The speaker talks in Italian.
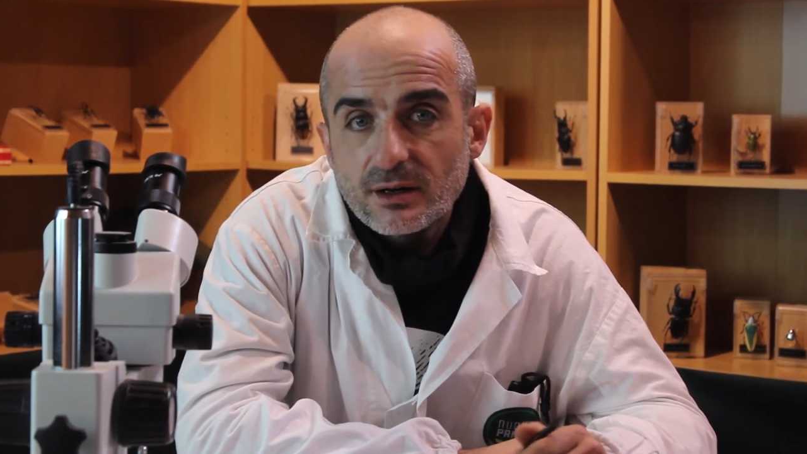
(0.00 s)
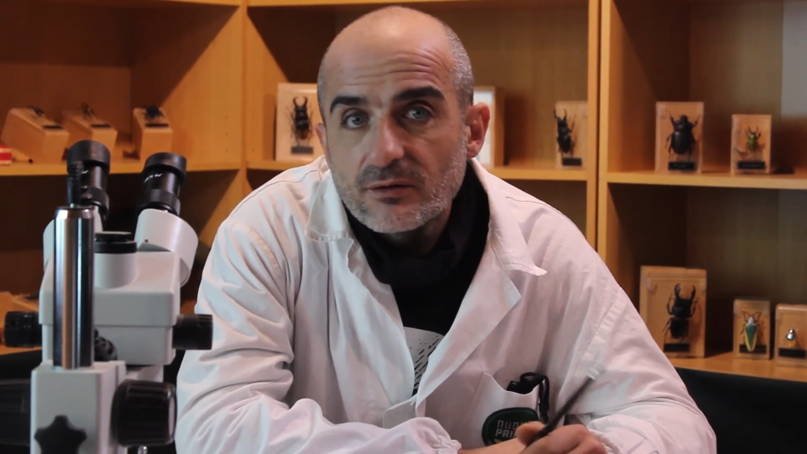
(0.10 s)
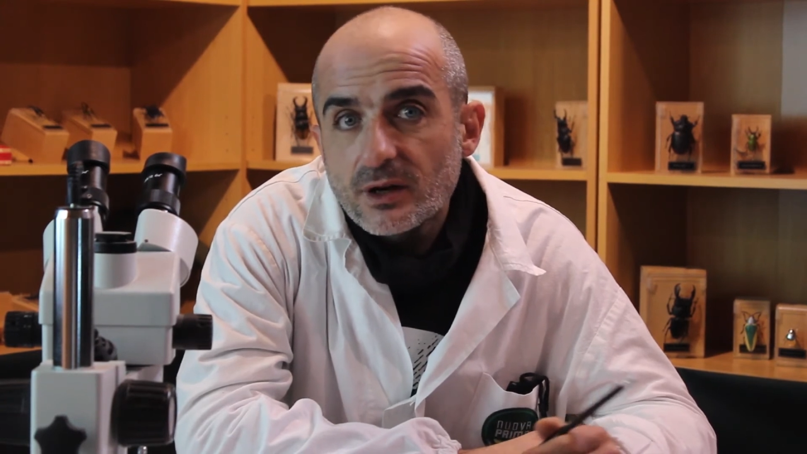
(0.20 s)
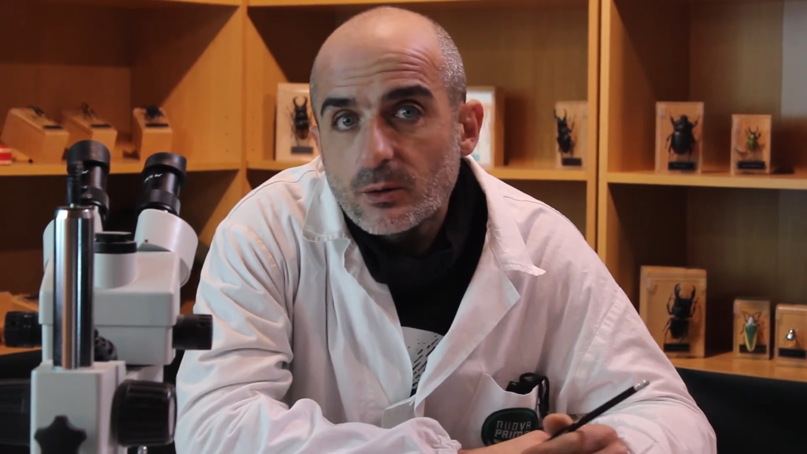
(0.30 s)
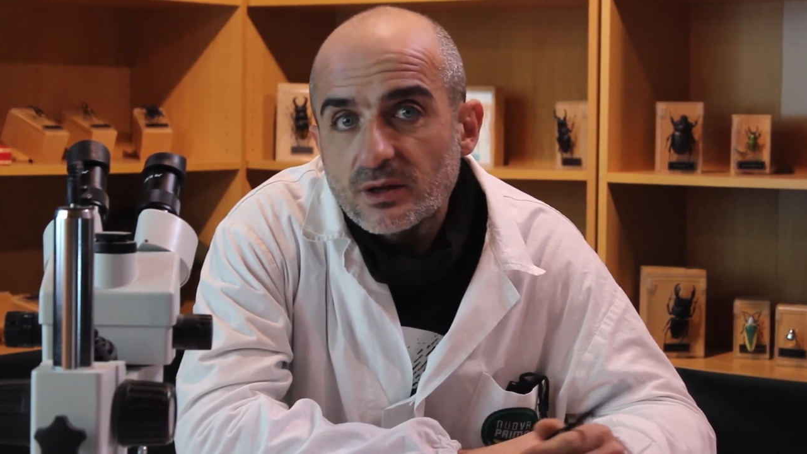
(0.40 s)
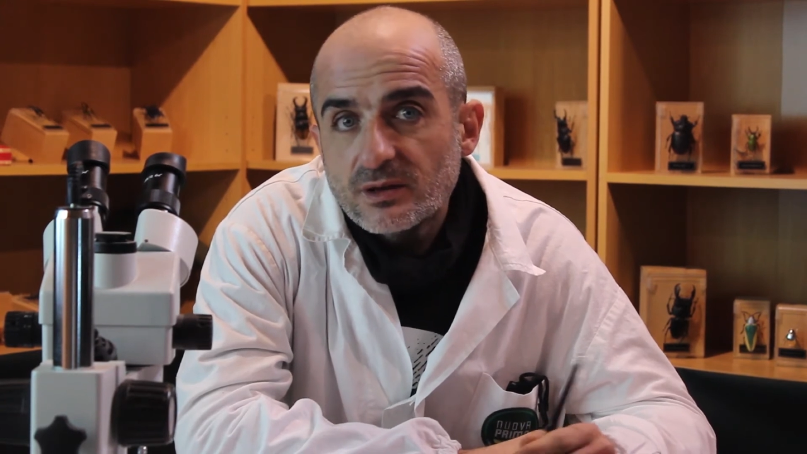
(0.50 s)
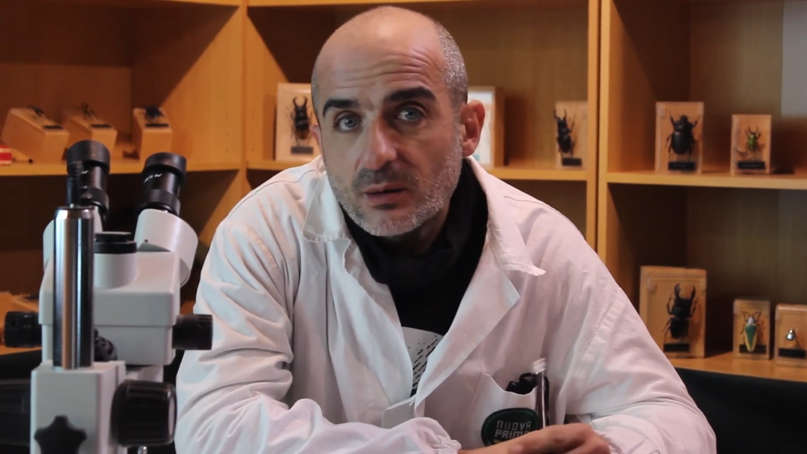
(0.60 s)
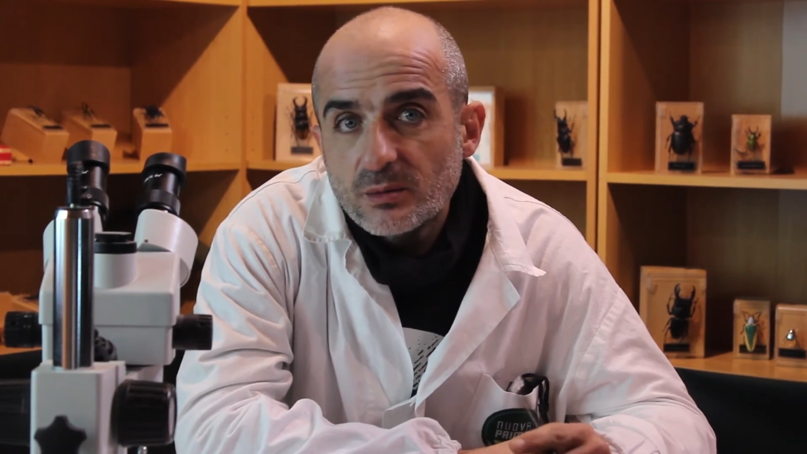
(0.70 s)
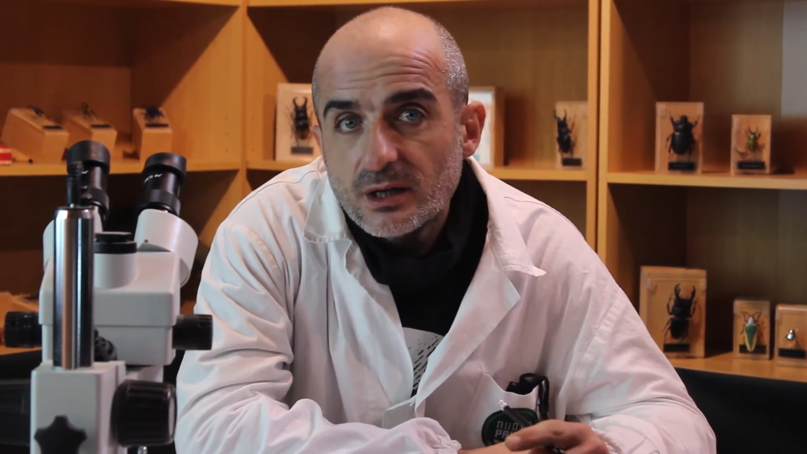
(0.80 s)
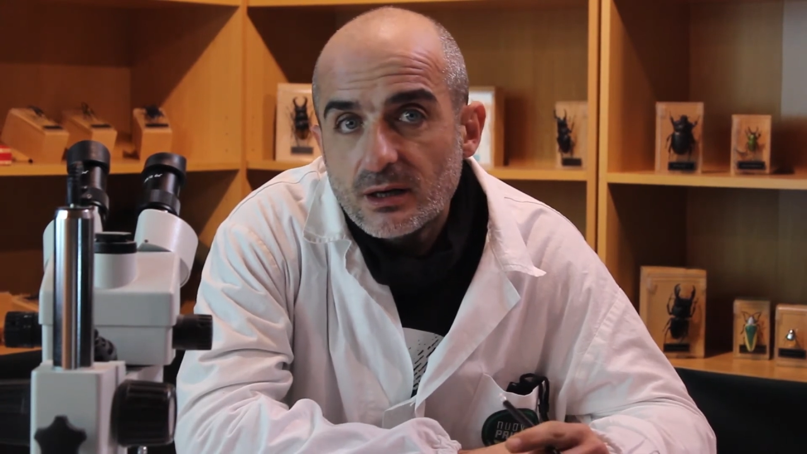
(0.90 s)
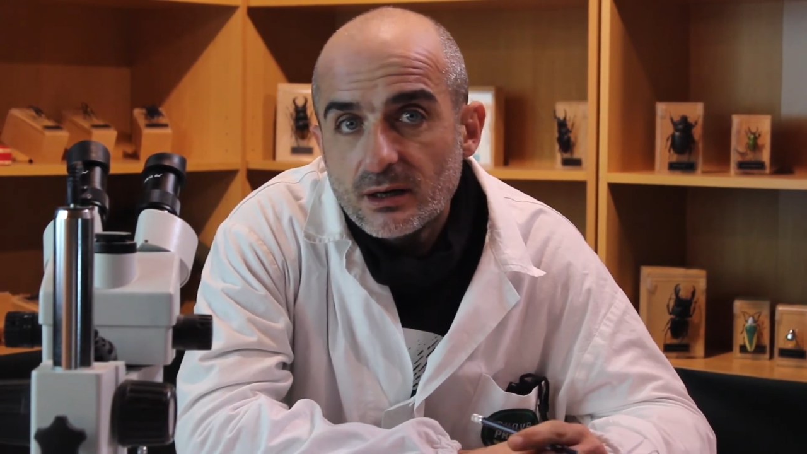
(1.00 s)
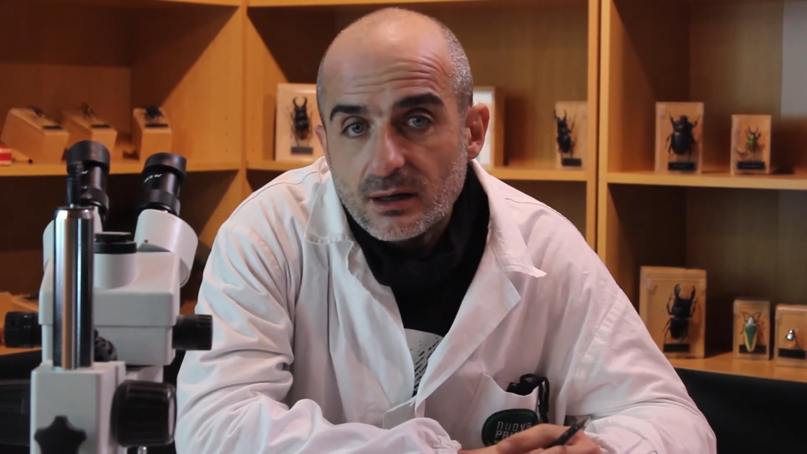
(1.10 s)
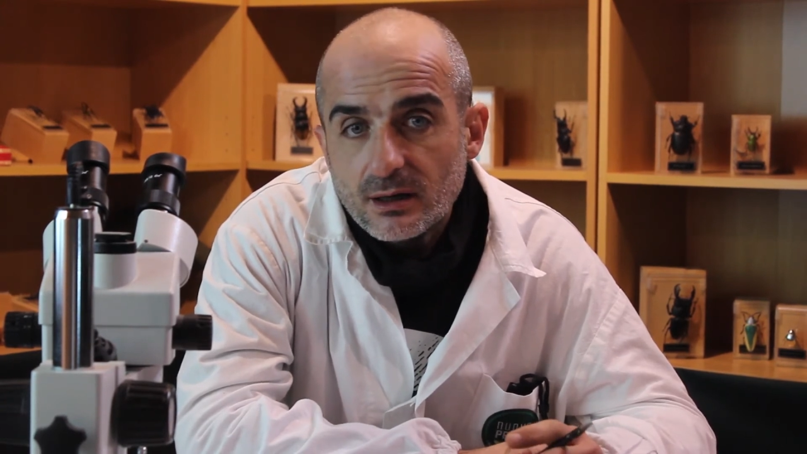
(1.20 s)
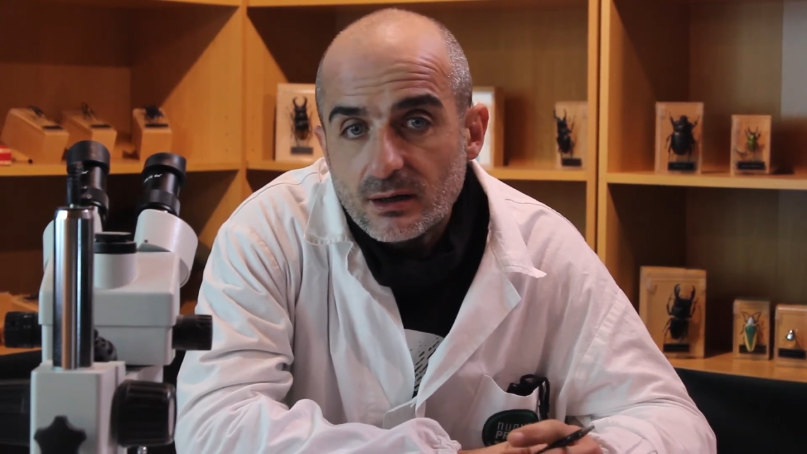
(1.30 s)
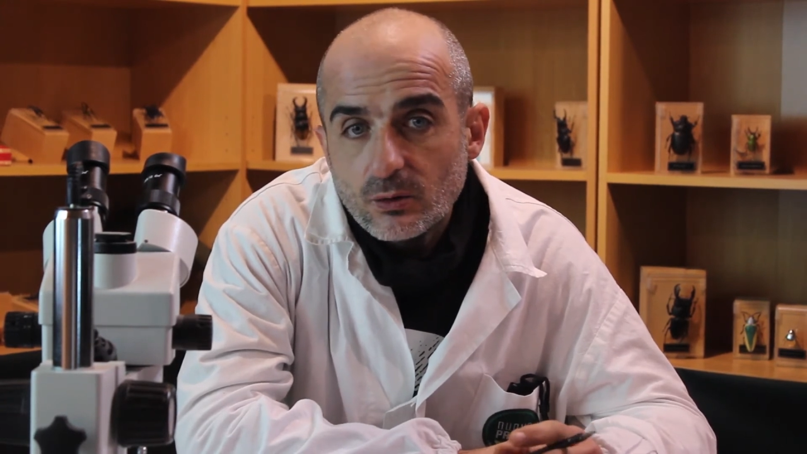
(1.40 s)
infrequentabile eh,
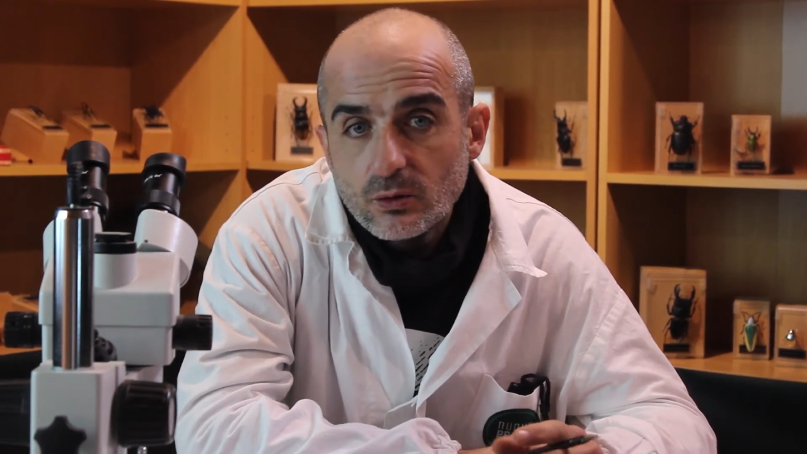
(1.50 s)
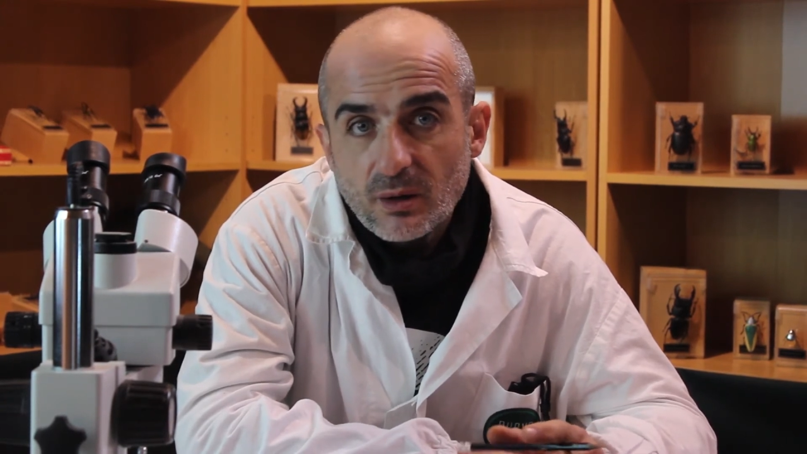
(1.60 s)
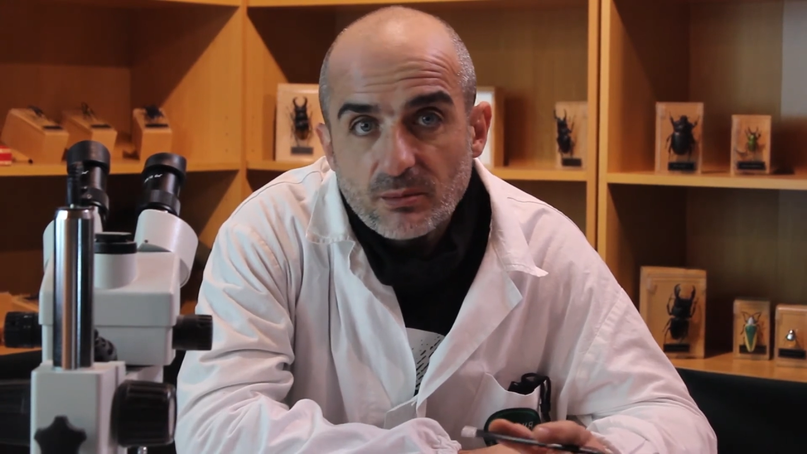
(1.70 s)
un